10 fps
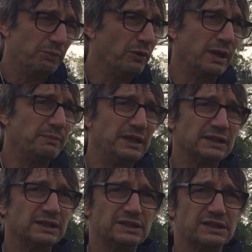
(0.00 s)

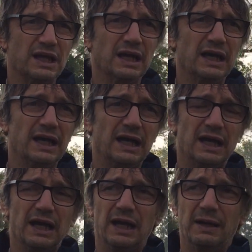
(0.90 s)
Probabilmente ci
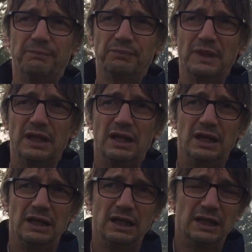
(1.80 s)
sarà
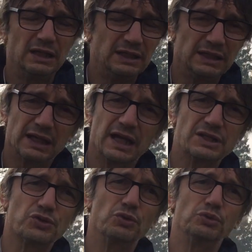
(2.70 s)
eh,
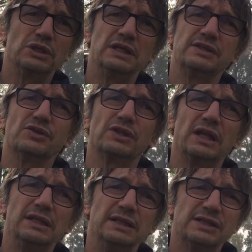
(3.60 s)
l'ingresso e l'utilizzo
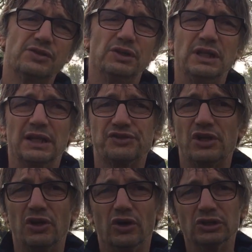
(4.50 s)
dall'inizio di
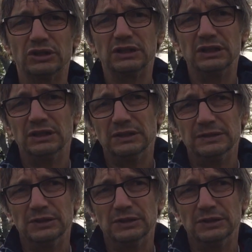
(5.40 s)
Lancellotti,